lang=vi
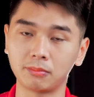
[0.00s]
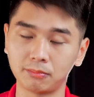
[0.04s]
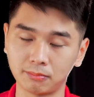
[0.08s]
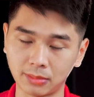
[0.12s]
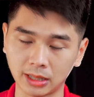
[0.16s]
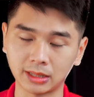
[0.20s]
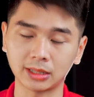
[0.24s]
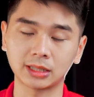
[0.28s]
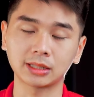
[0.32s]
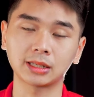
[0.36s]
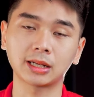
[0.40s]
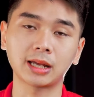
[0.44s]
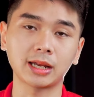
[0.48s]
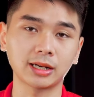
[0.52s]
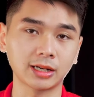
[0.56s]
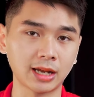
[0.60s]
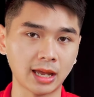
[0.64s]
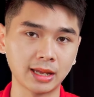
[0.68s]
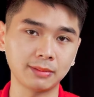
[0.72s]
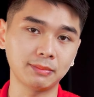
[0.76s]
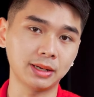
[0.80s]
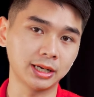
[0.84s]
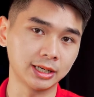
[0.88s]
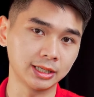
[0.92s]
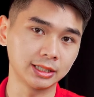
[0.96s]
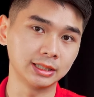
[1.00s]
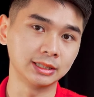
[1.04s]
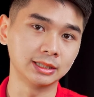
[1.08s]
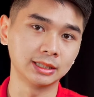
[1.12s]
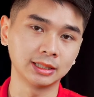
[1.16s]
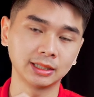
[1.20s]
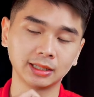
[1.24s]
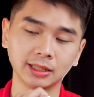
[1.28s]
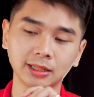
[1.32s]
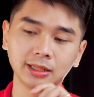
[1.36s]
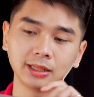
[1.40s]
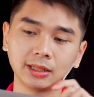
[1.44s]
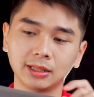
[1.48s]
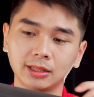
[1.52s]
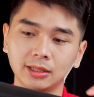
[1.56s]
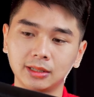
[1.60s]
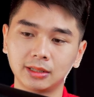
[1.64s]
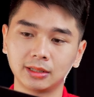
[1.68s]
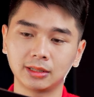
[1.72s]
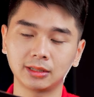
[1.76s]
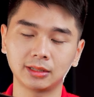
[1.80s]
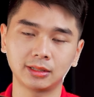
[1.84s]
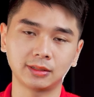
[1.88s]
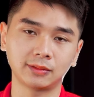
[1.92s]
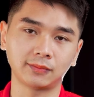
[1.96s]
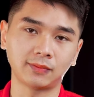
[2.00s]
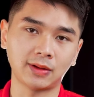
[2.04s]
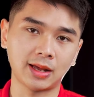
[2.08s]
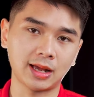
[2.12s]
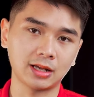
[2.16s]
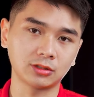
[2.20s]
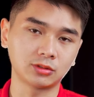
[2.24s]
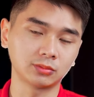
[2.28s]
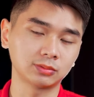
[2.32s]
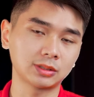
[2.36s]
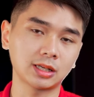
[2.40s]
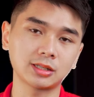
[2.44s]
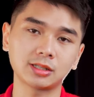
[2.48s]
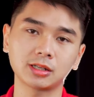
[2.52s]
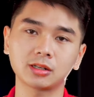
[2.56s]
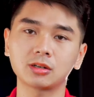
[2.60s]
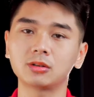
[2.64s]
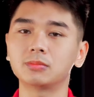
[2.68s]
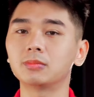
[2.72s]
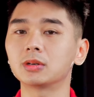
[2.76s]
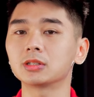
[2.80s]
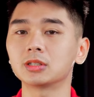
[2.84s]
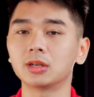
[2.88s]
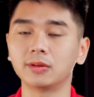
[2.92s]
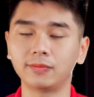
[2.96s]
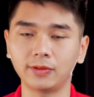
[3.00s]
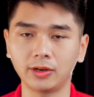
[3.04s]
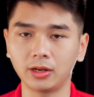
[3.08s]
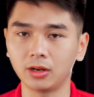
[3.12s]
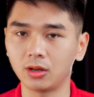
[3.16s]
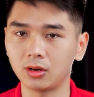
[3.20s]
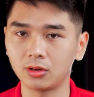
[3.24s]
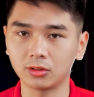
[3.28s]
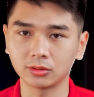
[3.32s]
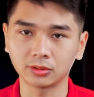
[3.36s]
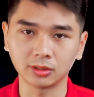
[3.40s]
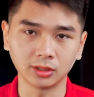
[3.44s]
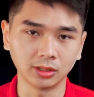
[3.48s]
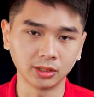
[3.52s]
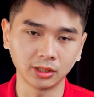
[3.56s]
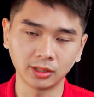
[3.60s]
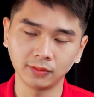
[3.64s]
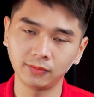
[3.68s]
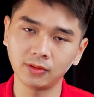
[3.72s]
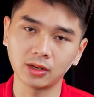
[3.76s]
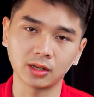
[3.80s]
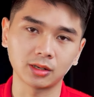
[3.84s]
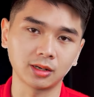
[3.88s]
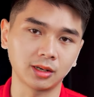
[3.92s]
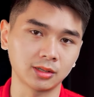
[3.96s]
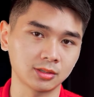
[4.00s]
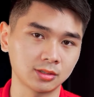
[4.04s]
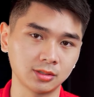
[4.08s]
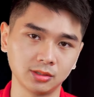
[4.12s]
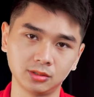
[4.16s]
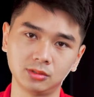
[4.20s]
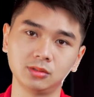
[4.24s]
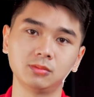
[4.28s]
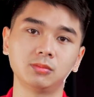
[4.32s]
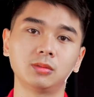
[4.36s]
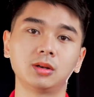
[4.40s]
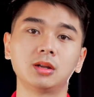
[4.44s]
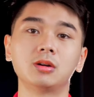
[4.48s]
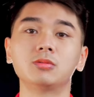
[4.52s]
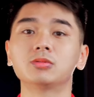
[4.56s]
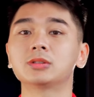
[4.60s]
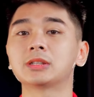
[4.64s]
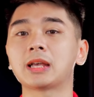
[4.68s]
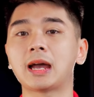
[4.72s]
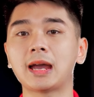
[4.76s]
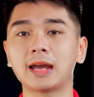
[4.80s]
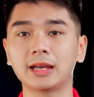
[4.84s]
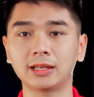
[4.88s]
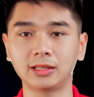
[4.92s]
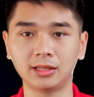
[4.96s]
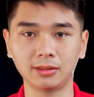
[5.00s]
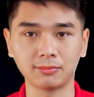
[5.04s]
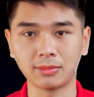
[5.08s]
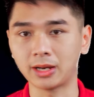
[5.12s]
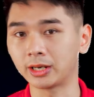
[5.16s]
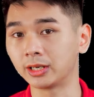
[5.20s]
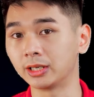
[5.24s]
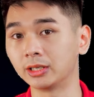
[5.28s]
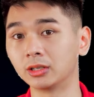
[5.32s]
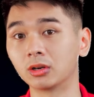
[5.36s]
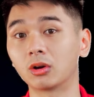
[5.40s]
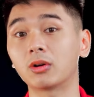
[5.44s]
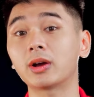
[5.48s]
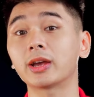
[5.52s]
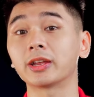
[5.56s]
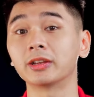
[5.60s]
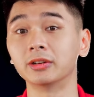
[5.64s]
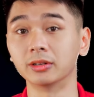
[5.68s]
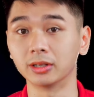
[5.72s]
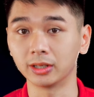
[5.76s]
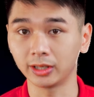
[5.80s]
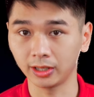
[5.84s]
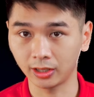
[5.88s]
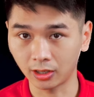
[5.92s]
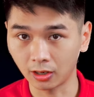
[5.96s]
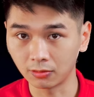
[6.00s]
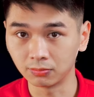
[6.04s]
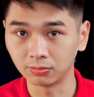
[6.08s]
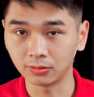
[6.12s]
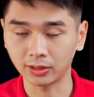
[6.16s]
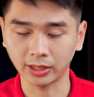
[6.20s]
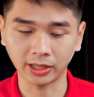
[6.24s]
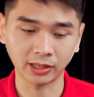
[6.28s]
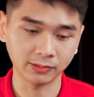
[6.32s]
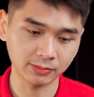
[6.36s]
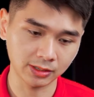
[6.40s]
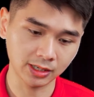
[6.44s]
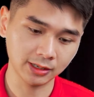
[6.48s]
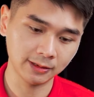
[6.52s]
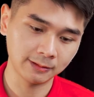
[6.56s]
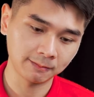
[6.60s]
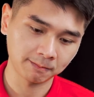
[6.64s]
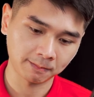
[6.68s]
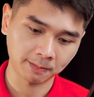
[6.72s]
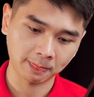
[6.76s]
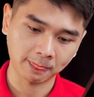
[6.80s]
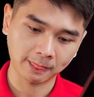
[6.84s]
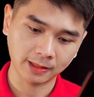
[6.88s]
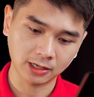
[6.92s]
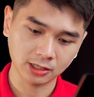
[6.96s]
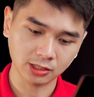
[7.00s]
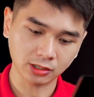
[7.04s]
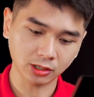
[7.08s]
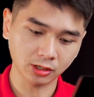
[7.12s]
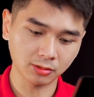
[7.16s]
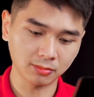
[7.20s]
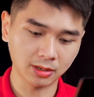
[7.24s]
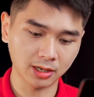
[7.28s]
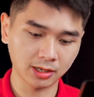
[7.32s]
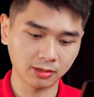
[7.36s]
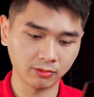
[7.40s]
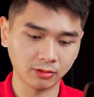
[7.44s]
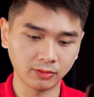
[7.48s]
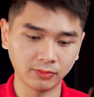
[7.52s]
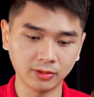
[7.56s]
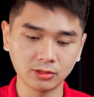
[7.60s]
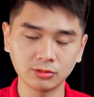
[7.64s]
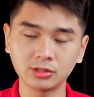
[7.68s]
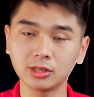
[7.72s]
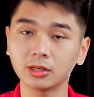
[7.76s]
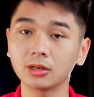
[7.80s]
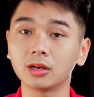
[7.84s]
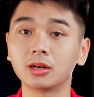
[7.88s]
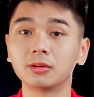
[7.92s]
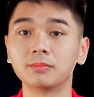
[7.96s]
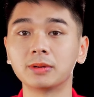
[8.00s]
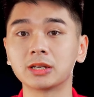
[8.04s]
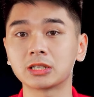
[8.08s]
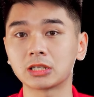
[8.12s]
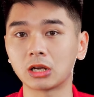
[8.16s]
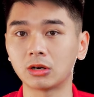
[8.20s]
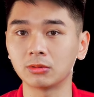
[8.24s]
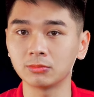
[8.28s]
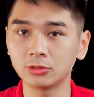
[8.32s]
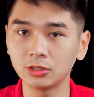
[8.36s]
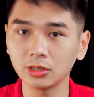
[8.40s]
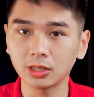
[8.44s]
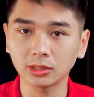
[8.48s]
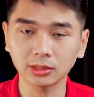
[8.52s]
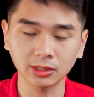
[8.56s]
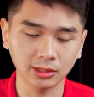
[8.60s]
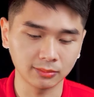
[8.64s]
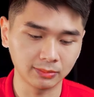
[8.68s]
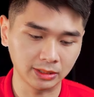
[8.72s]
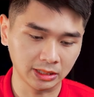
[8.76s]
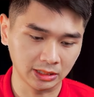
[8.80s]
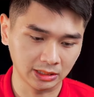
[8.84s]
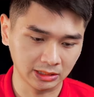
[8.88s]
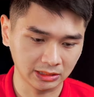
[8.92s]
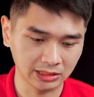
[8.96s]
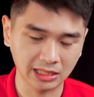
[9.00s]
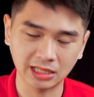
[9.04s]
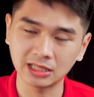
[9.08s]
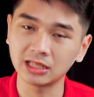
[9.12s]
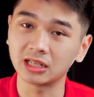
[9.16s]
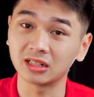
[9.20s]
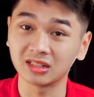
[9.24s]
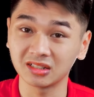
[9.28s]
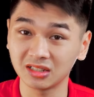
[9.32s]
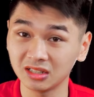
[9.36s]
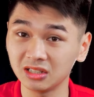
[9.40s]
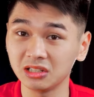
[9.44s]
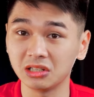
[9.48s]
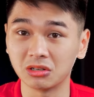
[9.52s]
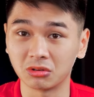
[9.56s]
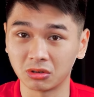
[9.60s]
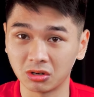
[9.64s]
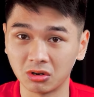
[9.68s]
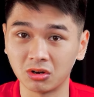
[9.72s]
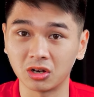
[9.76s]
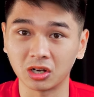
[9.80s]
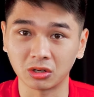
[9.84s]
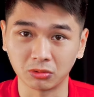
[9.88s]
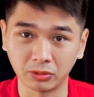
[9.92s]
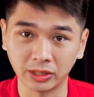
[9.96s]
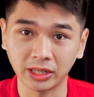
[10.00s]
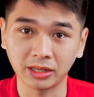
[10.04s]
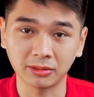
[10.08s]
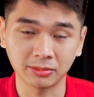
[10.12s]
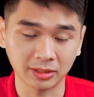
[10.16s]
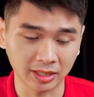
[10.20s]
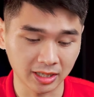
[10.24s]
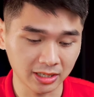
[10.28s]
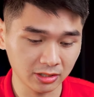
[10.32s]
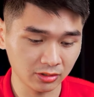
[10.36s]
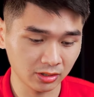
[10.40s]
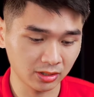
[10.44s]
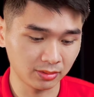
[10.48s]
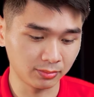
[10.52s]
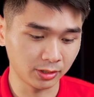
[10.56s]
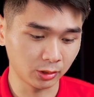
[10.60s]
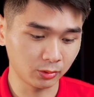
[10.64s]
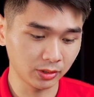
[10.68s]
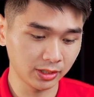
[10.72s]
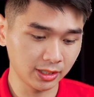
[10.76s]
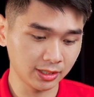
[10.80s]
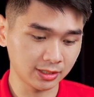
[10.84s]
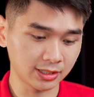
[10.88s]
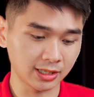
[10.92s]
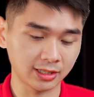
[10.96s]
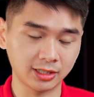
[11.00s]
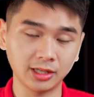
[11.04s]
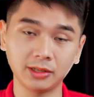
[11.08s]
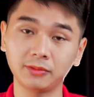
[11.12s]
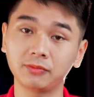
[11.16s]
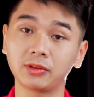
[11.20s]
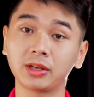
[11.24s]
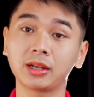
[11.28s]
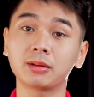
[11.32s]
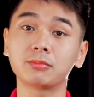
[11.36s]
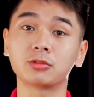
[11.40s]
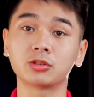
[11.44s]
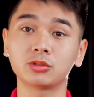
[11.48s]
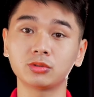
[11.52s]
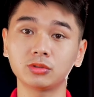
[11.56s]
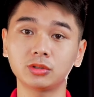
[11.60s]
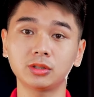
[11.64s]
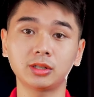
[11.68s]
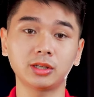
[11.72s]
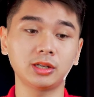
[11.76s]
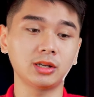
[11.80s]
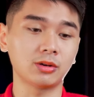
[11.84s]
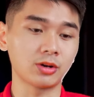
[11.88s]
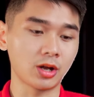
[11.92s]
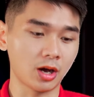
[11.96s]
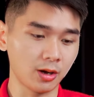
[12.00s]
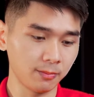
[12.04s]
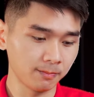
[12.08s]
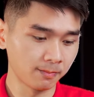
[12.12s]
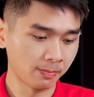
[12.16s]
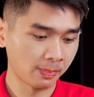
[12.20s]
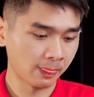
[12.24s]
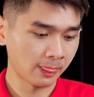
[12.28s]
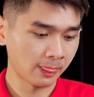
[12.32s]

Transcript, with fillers: mặt cạnh đáy màn hình và chúng ta sẽ không bao giờ phải lo tới cái việc là sử dụng lâu dài thì màn hình nó có ảnh hưởng hay không anh em nhé sau khi mà review chiếc G16 trước thì mình đã nhận được rất nhiều câu hỏi của anh em thế cho nên mình quyết định giải thích với anh em một chút cái điều đó